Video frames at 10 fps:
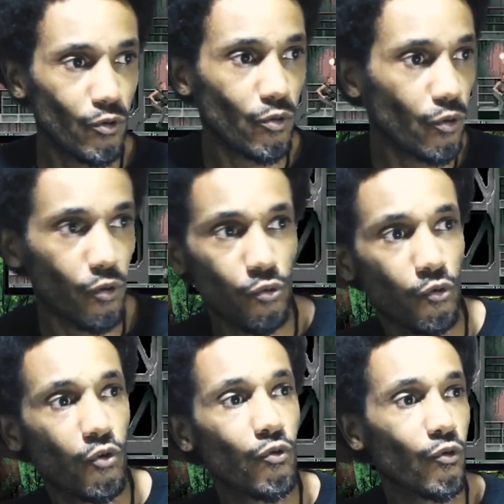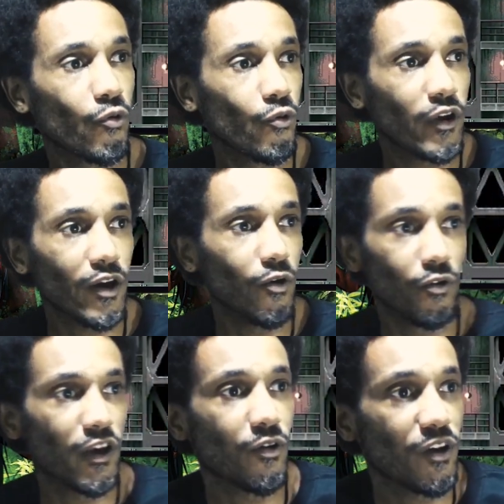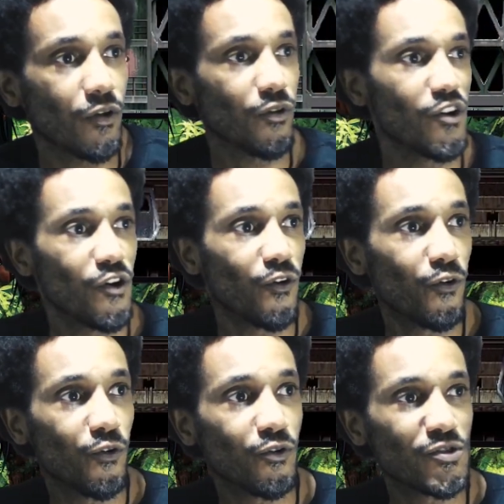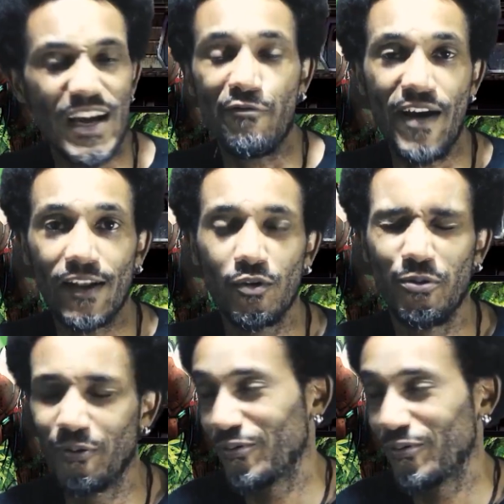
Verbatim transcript: O, o, o, o que, o que, o que, o, o, o safado.